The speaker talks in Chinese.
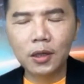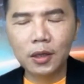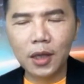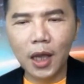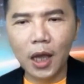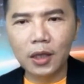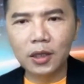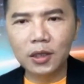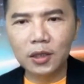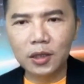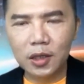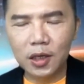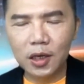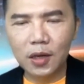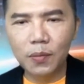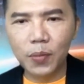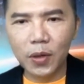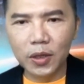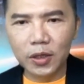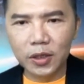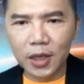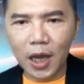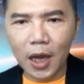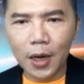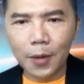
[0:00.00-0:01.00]
那基
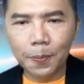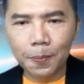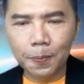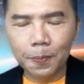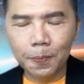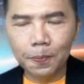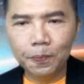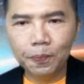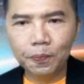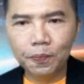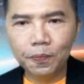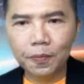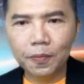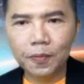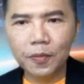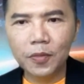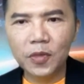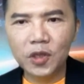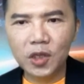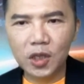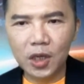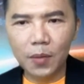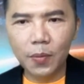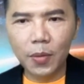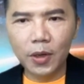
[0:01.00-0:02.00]
本上，
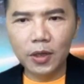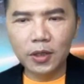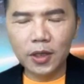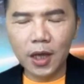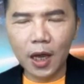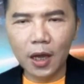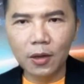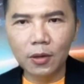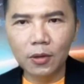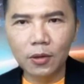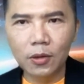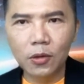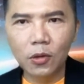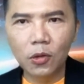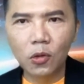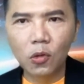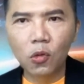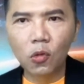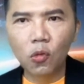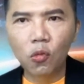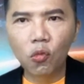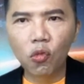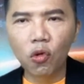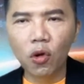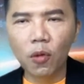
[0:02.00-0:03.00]
基本上
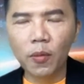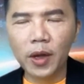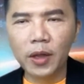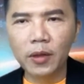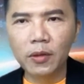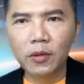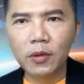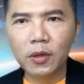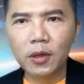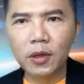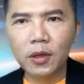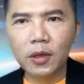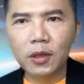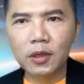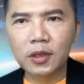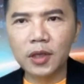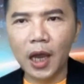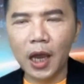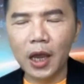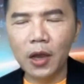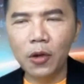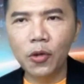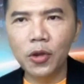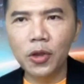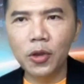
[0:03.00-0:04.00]
我们。
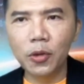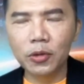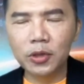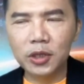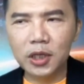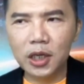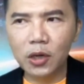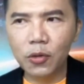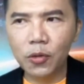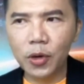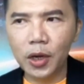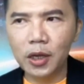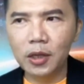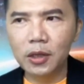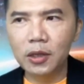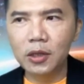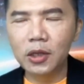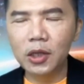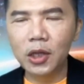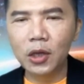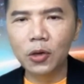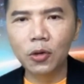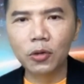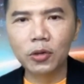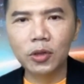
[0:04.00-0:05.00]
才会有机会
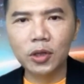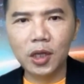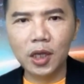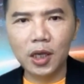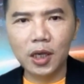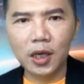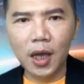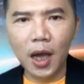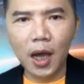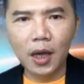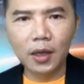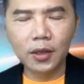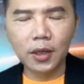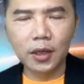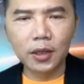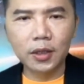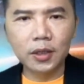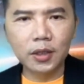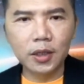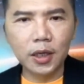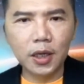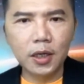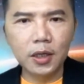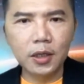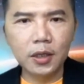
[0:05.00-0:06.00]
能够抵抗的
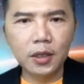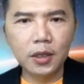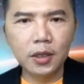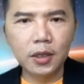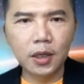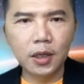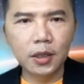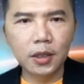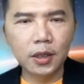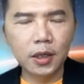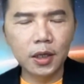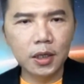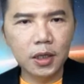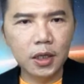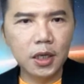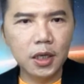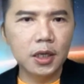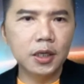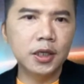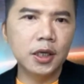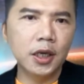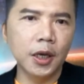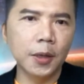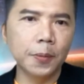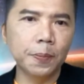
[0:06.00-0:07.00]
这一次的这个
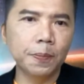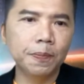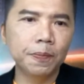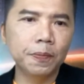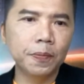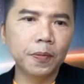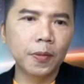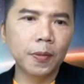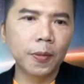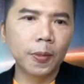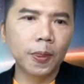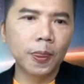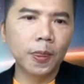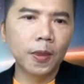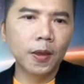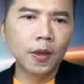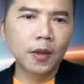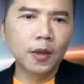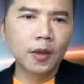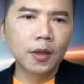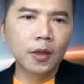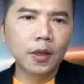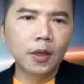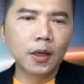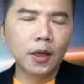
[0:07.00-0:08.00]
疫情，
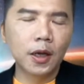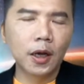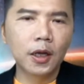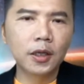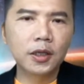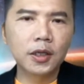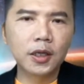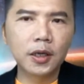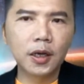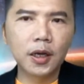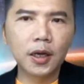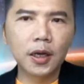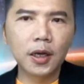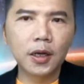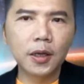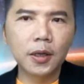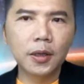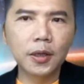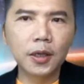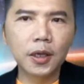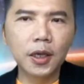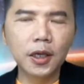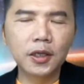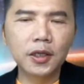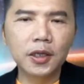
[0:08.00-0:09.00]
而这
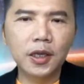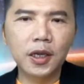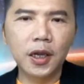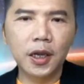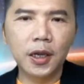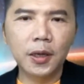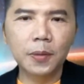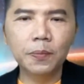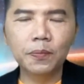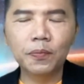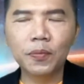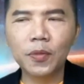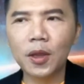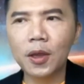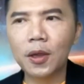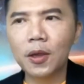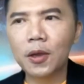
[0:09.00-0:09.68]
个疫情